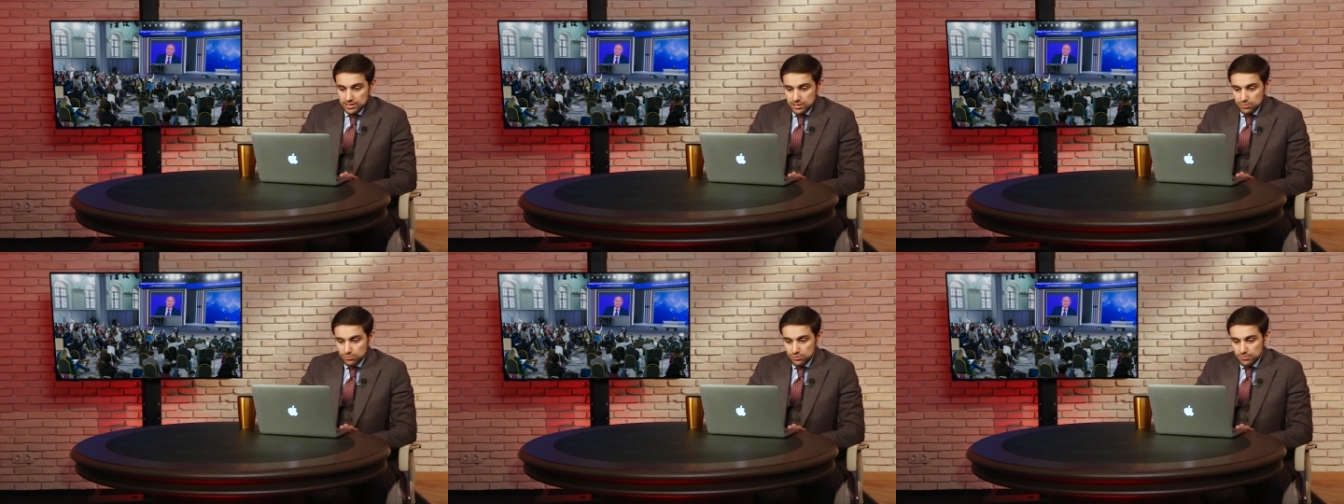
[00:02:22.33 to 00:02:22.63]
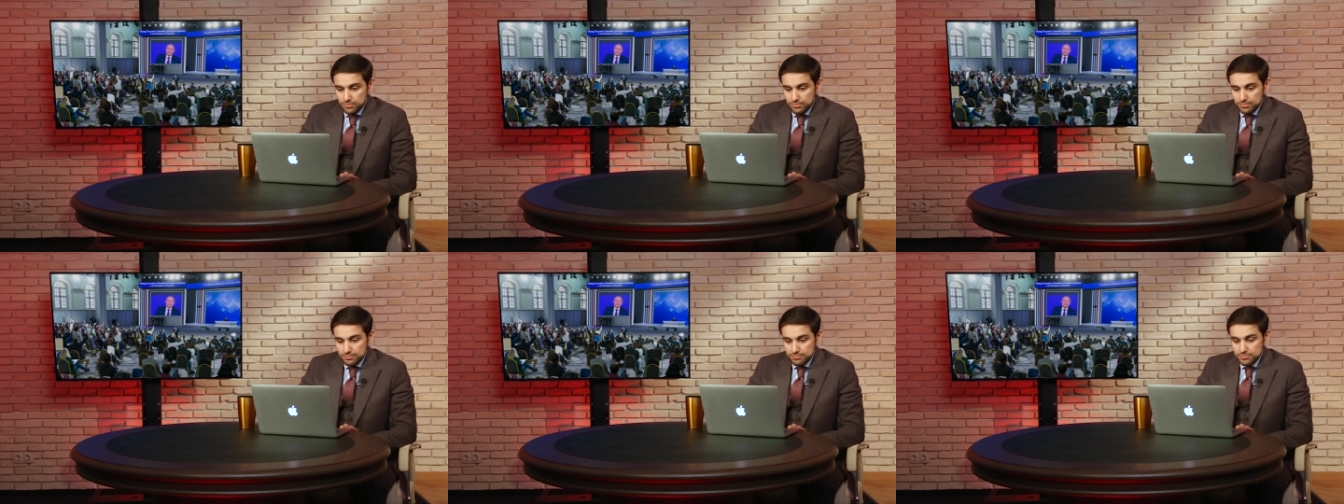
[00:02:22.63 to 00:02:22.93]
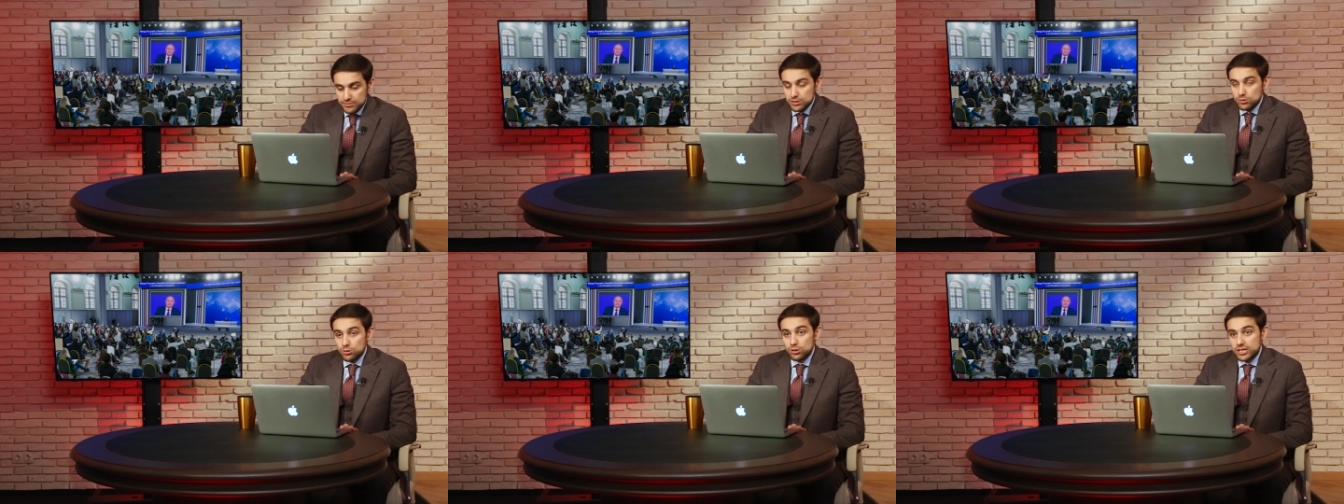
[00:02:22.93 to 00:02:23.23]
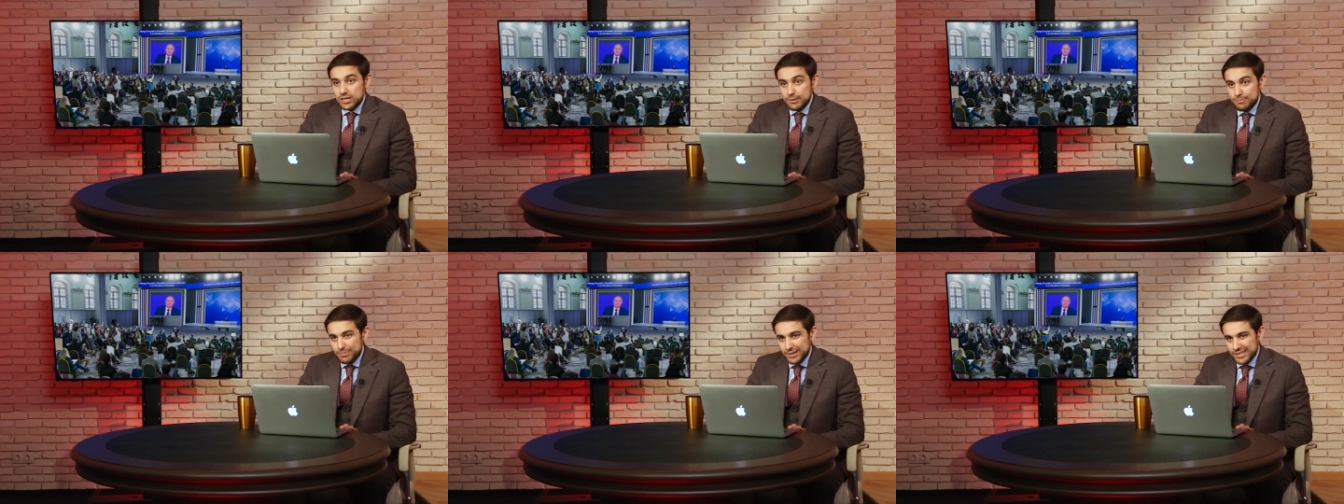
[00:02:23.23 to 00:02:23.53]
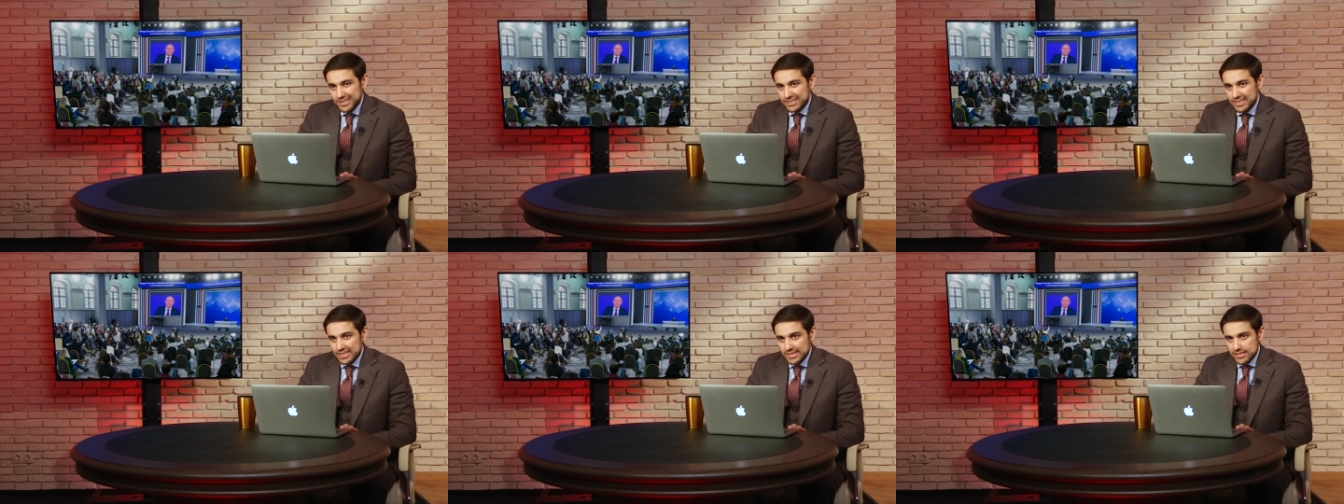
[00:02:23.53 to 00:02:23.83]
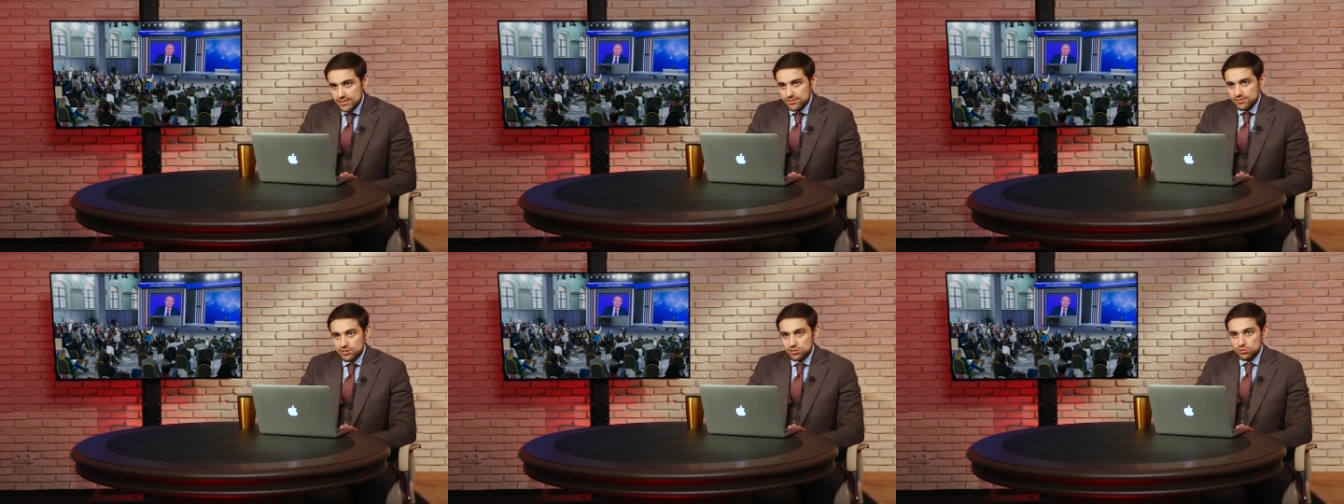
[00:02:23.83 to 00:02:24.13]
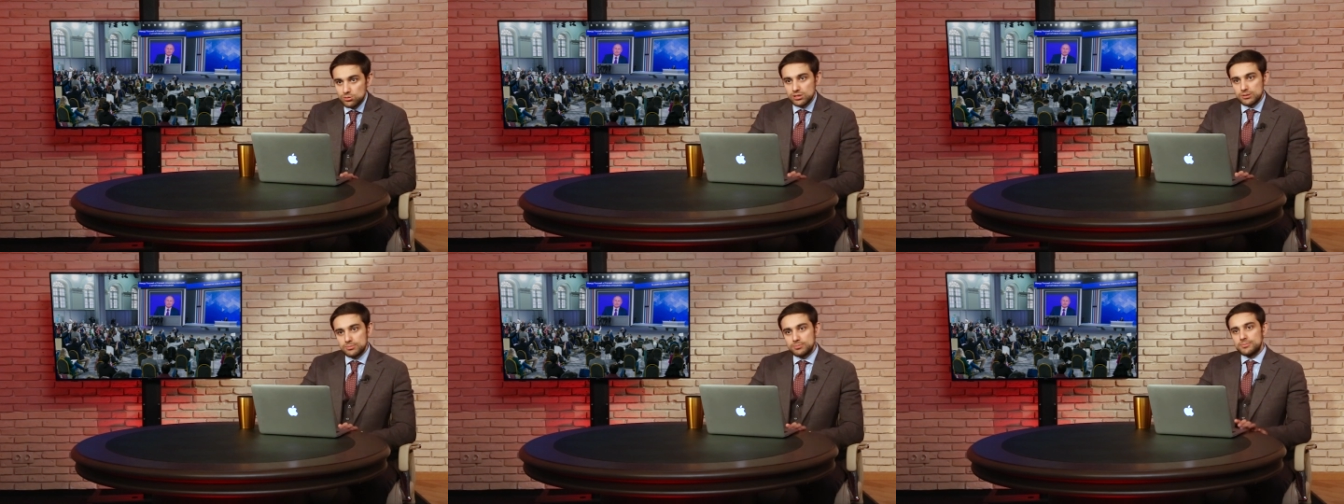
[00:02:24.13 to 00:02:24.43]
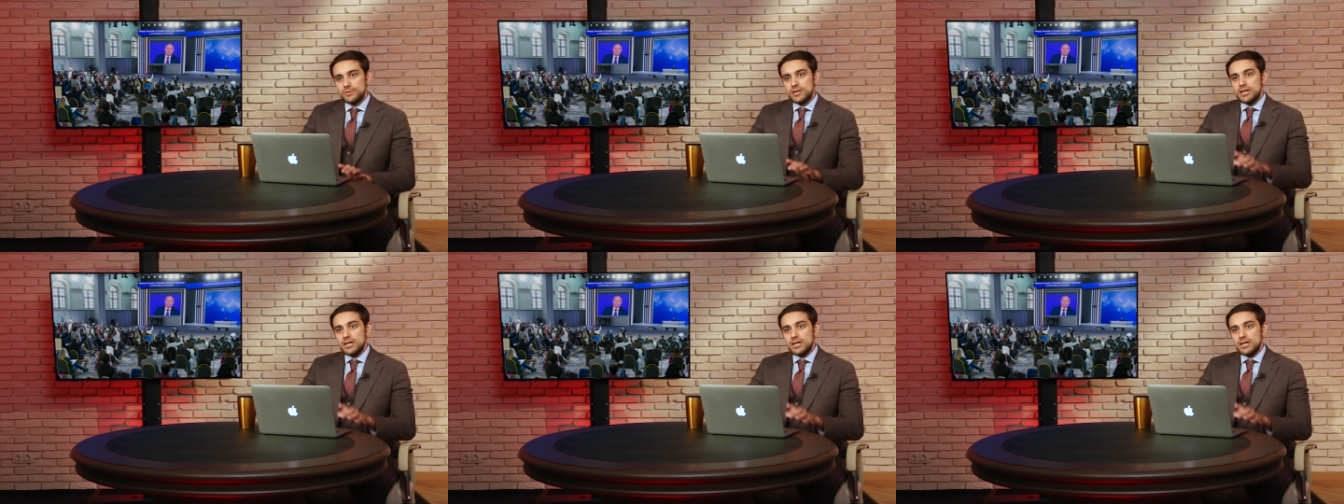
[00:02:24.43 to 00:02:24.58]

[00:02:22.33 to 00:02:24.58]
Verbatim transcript: этому не только поддакивать, но и